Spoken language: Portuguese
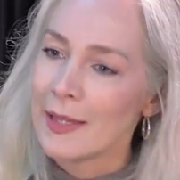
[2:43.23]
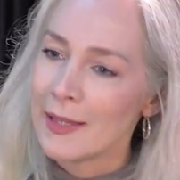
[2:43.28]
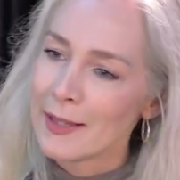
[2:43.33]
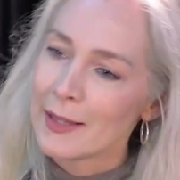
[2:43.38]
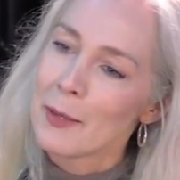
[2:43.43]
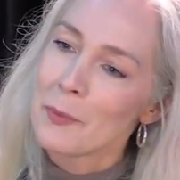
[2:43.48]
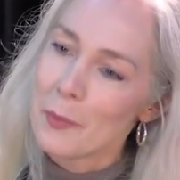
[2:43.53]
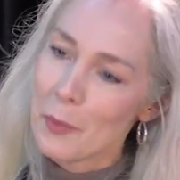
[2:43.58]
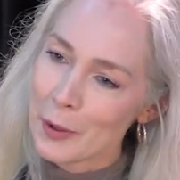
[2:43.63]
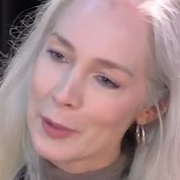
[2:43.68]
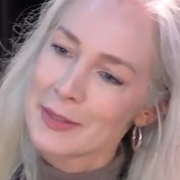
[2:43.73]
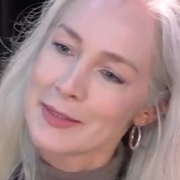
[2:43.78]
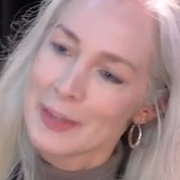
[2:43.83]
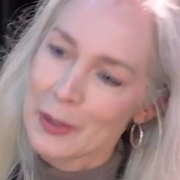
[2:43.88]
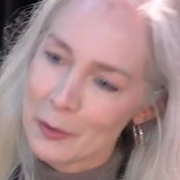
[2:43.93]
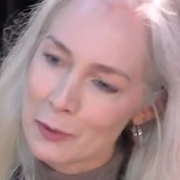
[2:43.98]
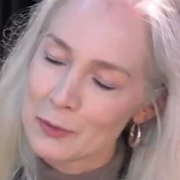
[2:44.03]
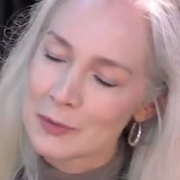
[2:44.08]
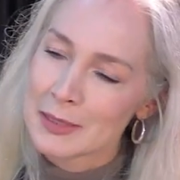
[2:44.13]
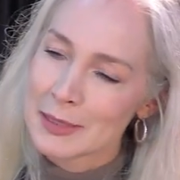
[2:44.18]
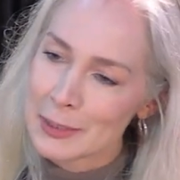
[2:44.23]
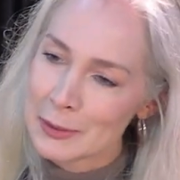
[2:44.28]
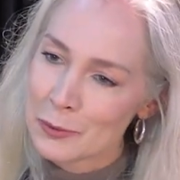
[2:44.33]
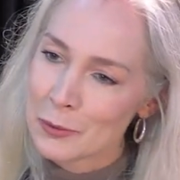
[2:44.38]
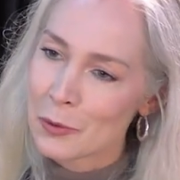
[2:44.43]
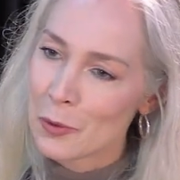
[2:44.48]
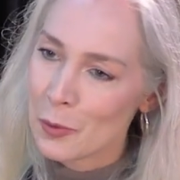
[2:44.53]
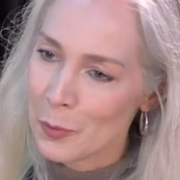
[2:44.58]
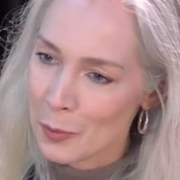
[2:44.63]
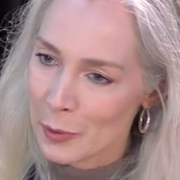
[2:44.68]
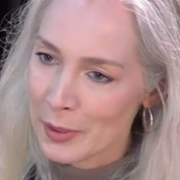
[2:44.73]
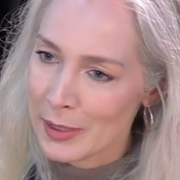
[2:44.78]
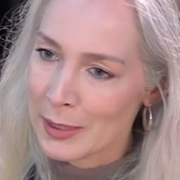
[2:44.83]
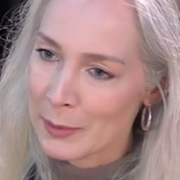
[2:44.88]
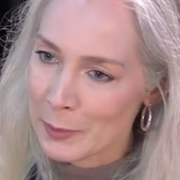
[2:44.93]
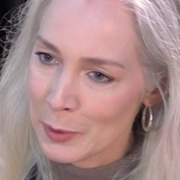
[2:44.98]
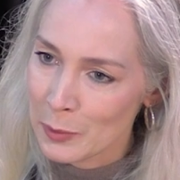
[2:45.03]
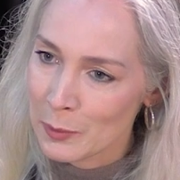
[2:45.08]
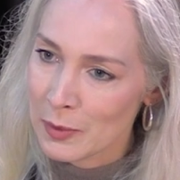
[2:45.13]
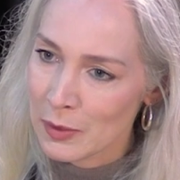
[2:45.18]
em que pode estar tá contando com o
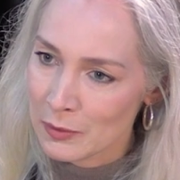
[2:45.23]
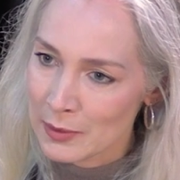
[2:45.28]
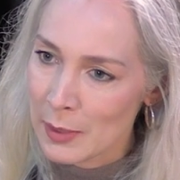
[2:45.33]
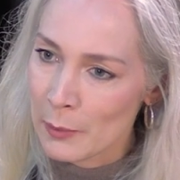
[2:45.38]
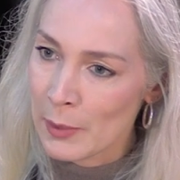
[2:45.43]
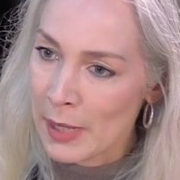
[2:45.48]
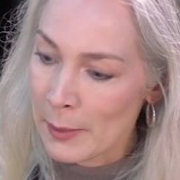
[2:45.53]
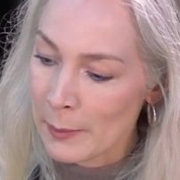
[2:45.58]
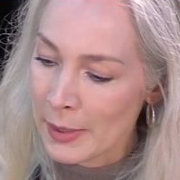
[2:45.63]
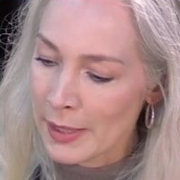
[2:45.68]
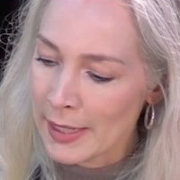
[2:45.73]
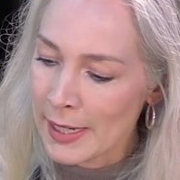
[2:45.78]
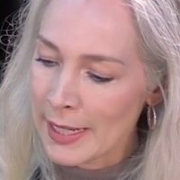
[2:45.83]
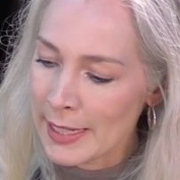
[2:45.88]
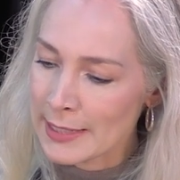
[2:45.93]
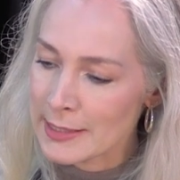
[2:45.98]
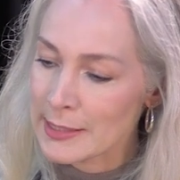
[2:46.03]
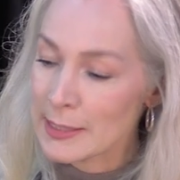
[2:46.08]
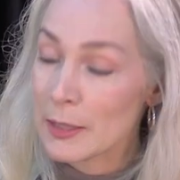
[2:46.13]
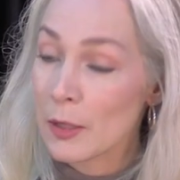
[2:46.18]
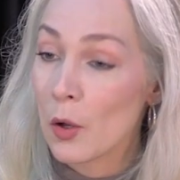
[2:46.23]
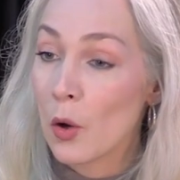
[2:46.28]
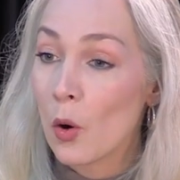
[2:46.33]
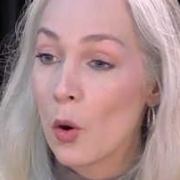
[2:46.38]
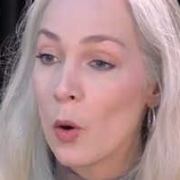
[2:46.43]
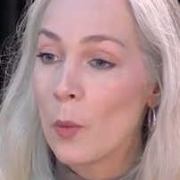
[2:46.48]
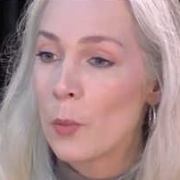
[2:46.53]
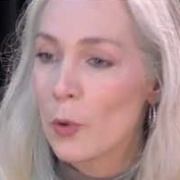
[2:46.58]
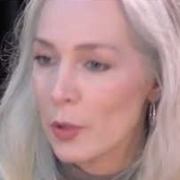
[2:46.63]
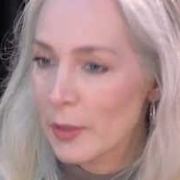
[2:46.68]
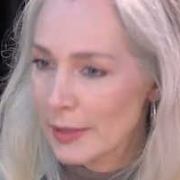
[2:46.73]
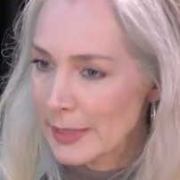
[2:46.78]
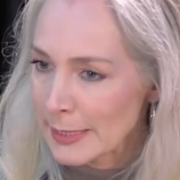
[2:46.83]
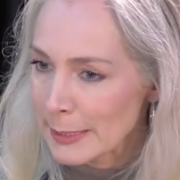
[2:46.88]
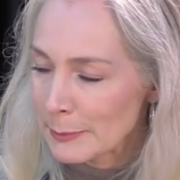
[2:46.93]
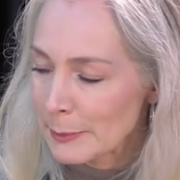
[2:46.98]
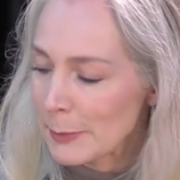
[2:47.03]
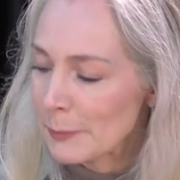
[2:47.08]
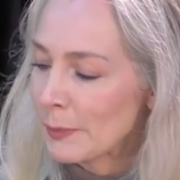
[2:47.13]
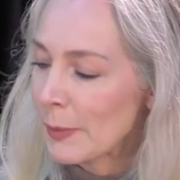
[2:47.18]
programa do Banco da Mulher Paranaense o
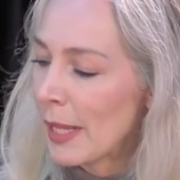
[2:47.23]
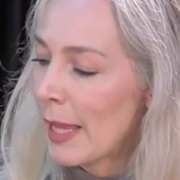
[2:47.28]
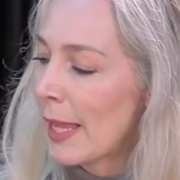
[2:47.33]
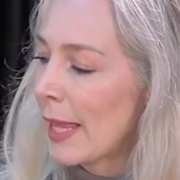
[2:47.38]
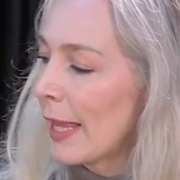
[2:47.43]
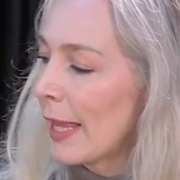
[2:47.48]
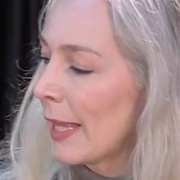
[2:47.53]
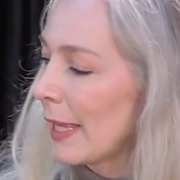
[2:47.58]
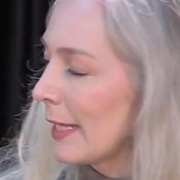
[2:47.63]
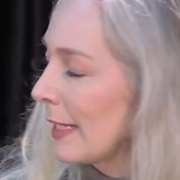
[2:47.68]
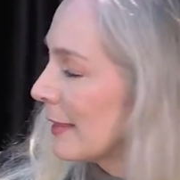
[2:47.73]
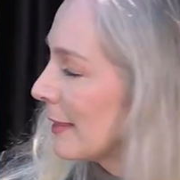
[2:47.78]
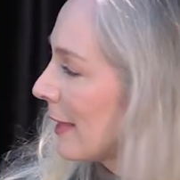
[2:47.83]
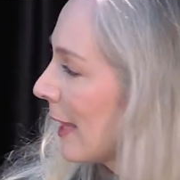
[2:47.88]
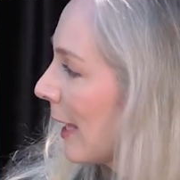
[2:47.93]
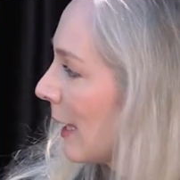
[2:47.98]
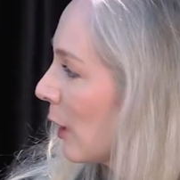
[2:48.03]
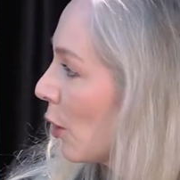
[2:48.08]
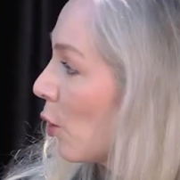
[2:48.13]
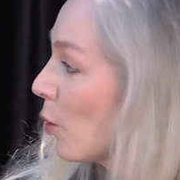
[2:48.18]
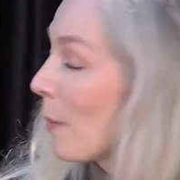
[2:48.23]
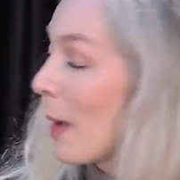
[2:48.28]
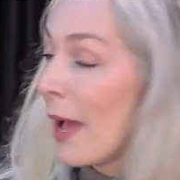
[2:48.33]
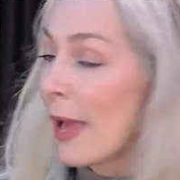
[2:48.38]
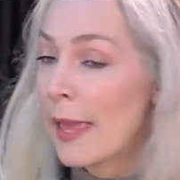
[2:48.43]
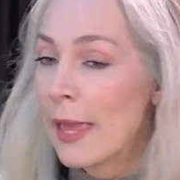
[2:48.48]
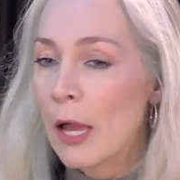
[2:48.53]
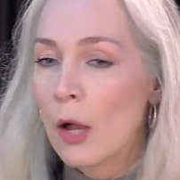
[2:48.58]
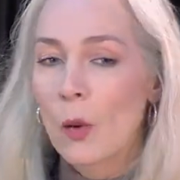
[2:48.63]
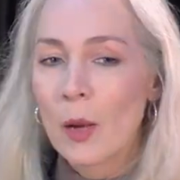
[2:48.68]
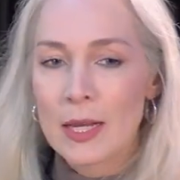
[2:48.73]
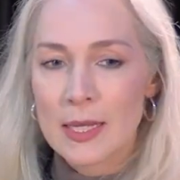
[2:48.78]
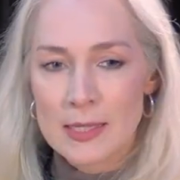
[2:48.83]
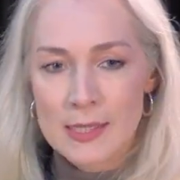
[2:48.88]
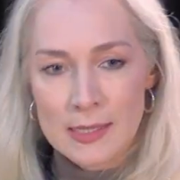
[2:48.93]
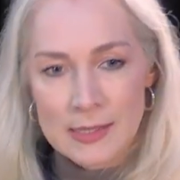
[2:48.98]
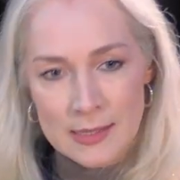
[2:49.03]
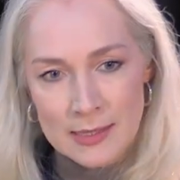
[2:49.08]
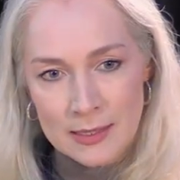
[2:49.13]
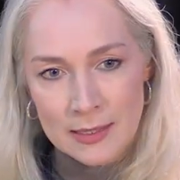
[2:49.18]
programa ele tem uma
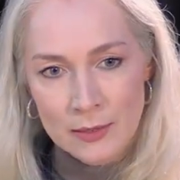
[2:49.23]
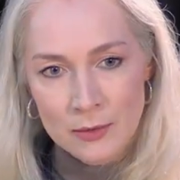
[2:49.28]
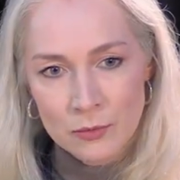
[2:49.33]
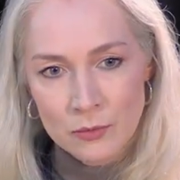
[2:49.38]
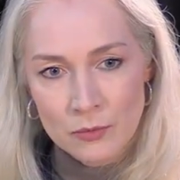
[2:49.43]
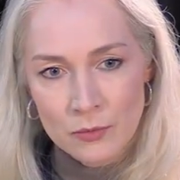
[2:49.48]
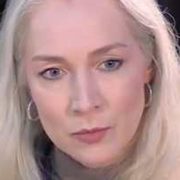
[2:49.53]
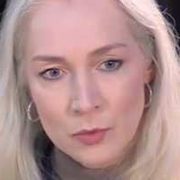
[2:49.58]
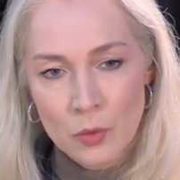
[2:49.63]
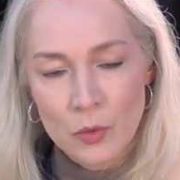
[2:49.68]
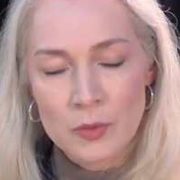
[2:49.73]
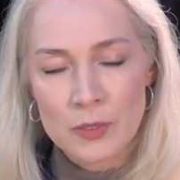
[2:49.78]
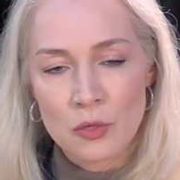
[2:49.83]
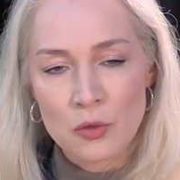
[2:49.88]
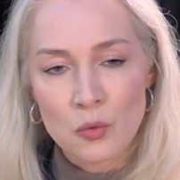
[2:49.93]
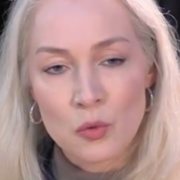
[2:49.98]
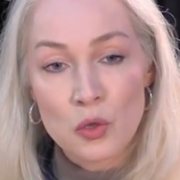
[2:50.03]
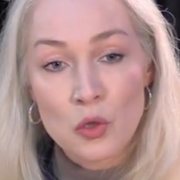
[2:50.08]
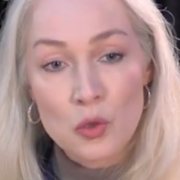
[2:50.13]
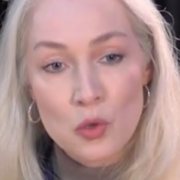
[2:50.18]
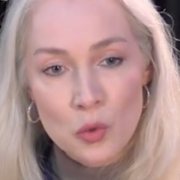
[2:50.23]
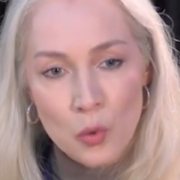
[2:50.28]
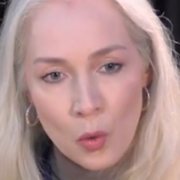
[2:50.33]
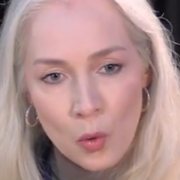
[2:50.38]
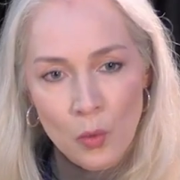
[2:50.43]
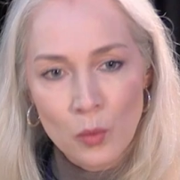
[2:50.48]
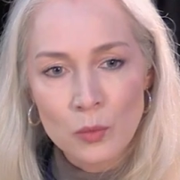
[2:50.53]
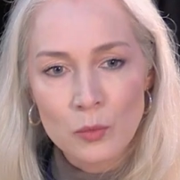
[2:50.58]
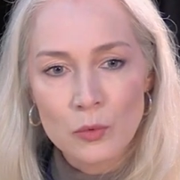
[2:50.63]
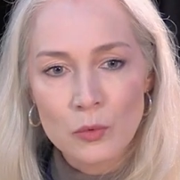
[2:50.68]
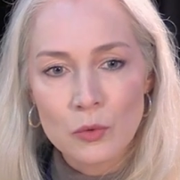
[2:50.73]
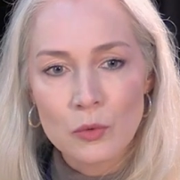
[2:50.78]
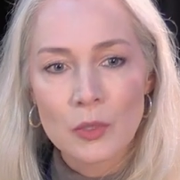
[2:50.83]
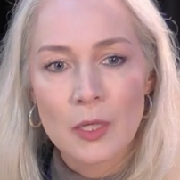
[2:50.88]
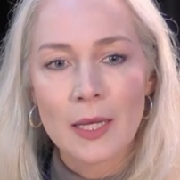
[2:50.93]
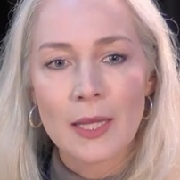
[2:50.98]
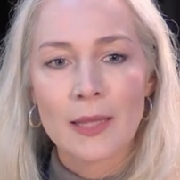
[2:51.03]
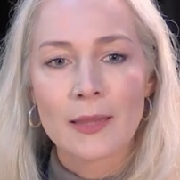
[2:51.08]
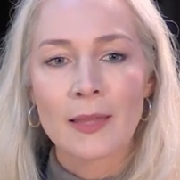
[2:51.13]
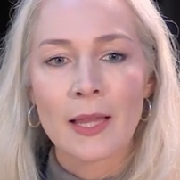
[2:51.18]
equalização, ou seja, um
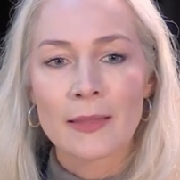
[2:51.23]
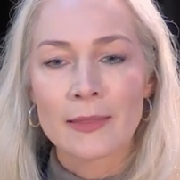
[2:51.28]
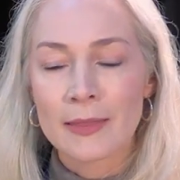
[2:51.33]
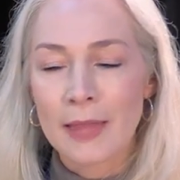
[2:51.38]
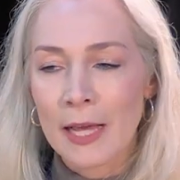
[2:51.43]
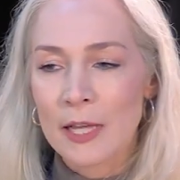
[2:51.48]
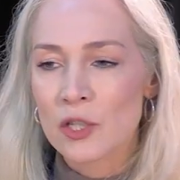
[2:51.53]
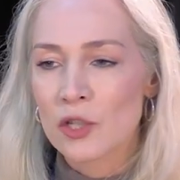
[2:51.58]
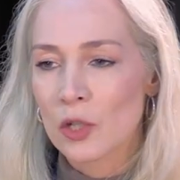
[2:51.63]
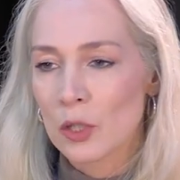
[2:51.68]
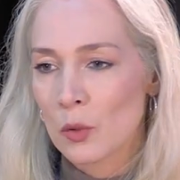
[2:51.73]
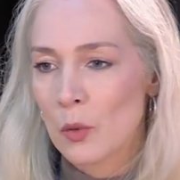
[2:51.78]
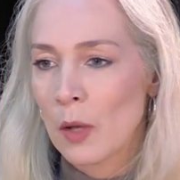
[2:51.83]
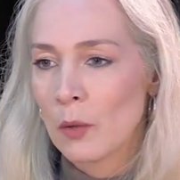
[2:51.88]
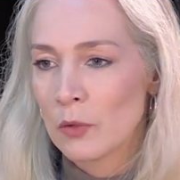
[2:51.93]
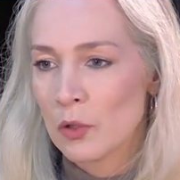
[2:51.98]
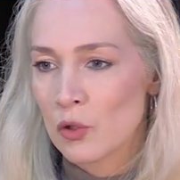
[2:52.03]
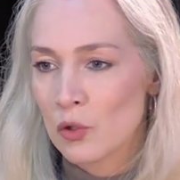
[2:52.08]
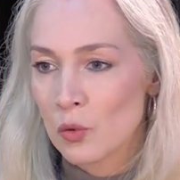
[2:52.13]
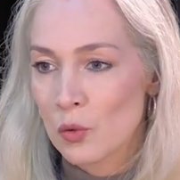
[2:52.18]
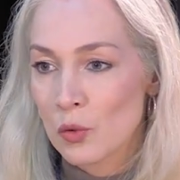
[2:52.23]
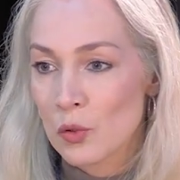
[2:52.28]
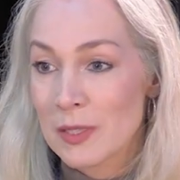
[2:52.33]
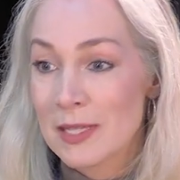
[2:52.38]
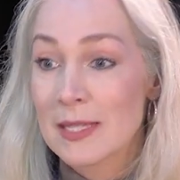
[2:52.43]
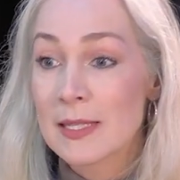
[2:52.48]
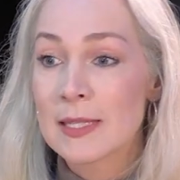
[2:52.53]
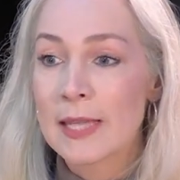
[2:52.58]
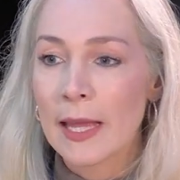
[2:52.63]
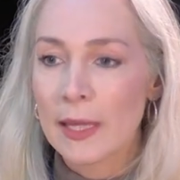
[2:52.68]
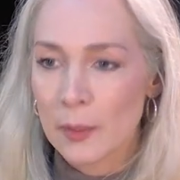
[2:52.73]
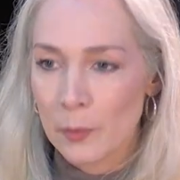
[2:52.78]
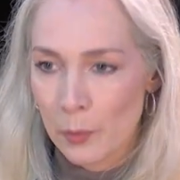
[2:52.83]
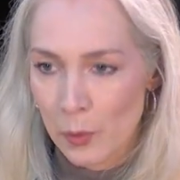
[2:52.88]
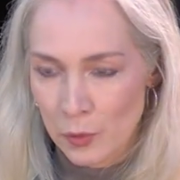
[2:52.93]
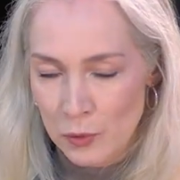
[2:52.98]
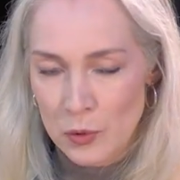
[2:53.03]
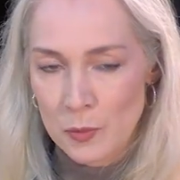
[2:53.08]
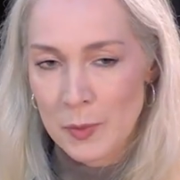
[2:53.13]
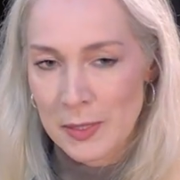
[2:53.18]
desconto na taxa anual de juros de 7
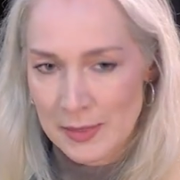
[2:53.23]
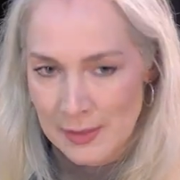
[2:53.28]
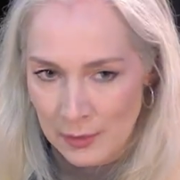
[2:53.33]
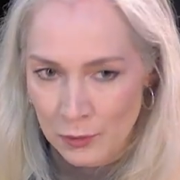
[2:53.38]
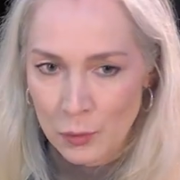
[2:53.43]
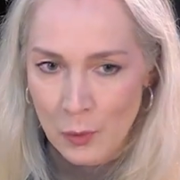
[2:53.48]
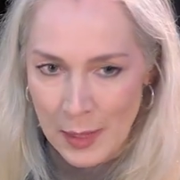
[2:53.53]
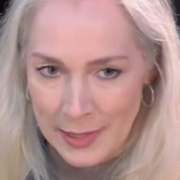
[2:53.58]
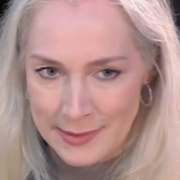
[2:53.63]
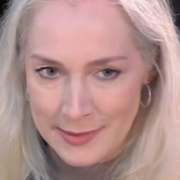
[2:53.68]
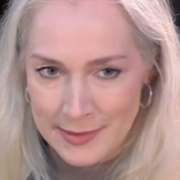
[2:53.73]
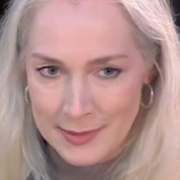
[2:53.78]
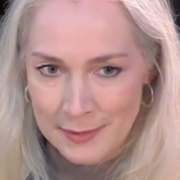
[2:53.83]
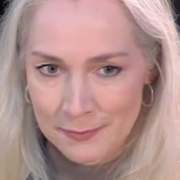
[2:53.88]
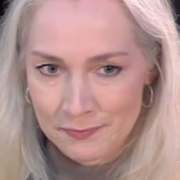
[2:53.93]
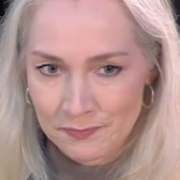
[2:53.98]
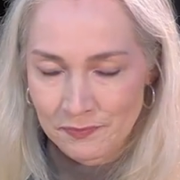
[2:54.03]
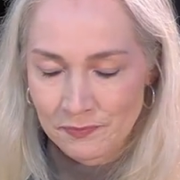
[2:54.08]
pontos percentuais.